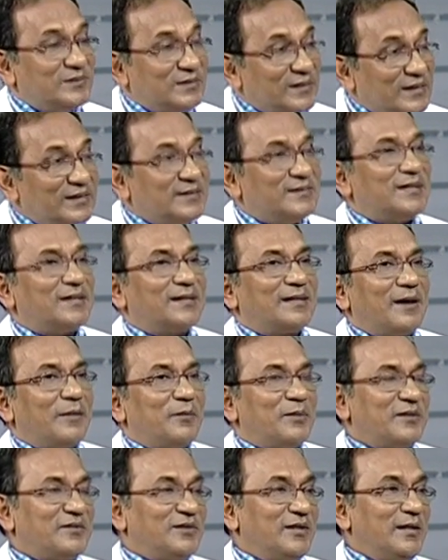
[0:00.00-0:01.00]
চিকিৎসাটা
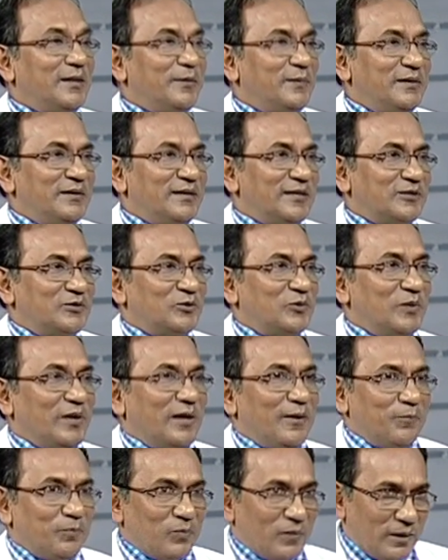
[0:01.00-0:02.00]
আমরা শ্রেণীবিন্যাস করি
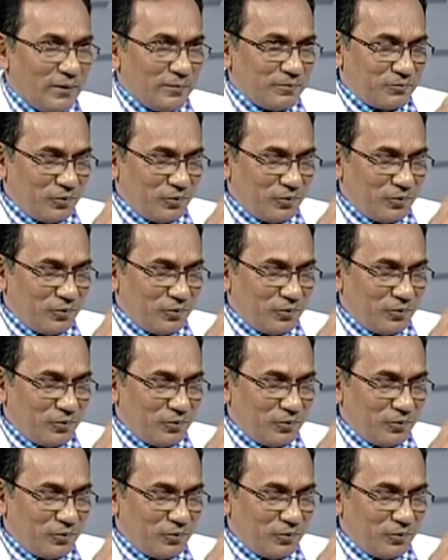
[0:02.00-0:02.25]
এবং